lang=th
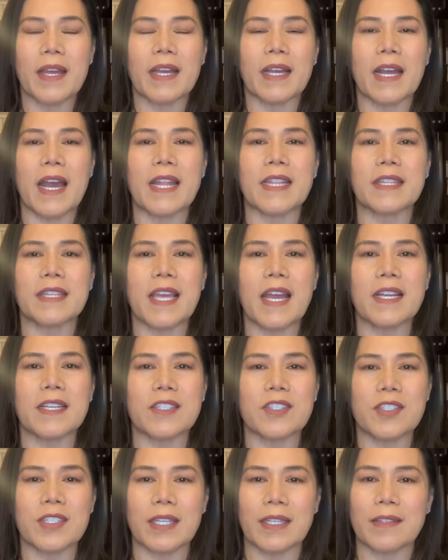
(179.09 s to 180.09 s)
การตั้ง
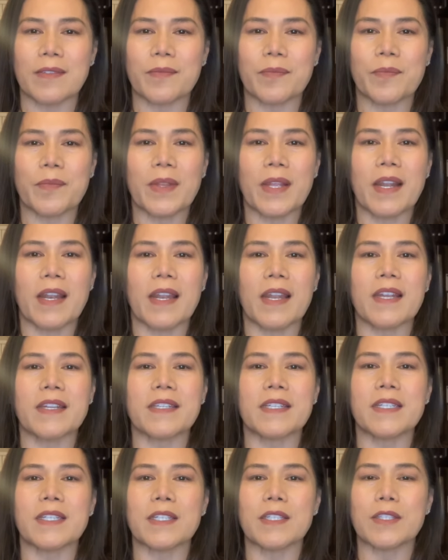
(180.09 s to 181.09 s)
จิตและ
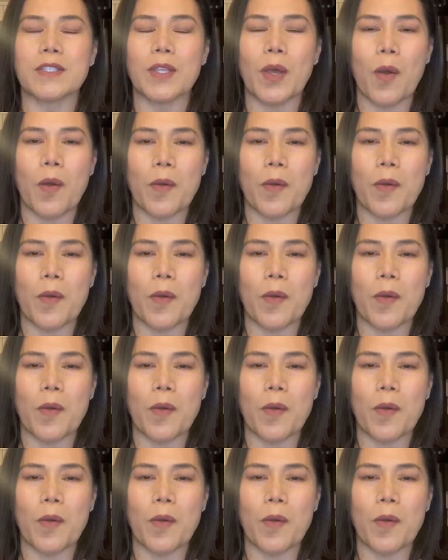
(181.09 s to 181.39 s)
เดินต่อ